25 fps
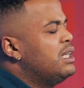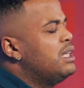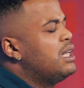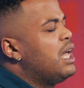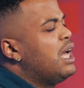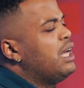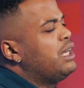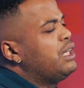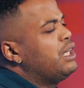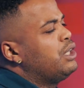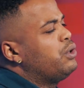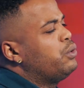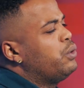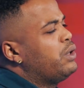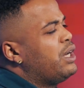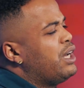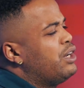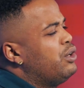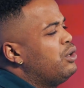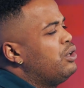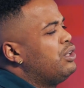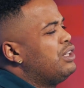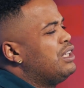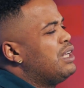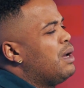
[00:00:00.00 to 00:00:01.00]
nein, Kiko, ich kann
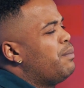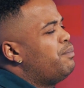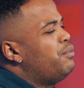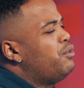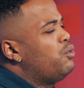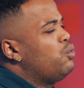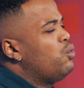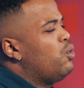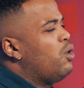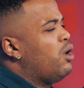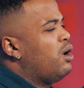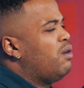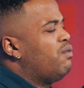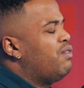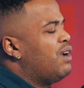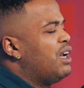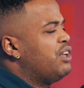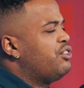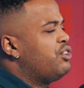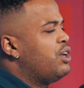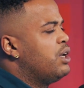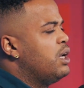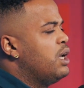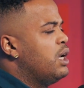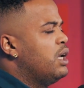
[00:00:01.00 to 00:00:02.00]
nicht, ich habe Besuch,
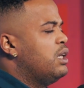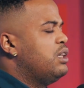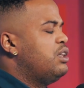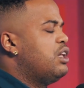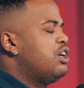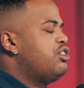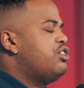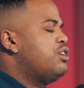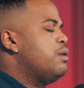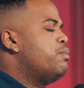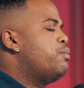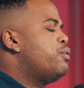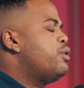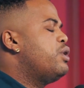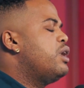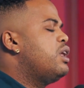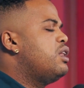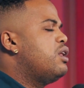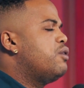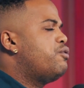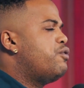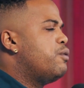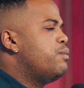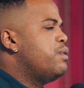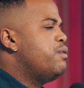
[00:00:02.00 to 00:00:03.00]
weißt Das ist der
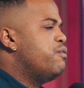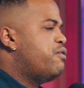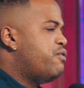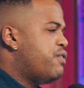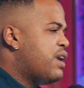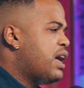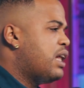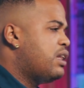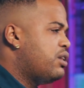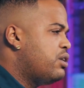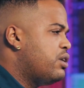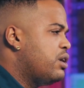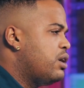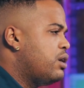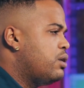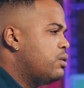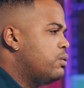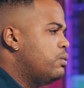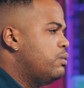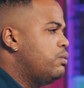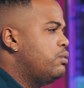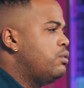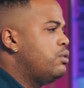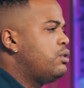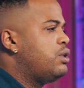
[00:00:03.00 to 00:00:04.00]
Bruder von meinem Vater
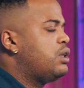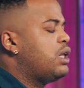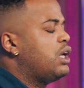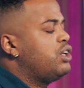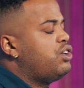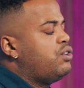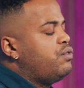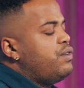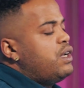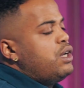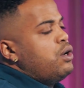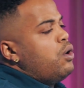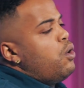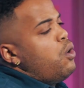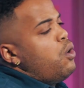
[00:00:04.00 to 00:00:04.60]
und das ist wie ein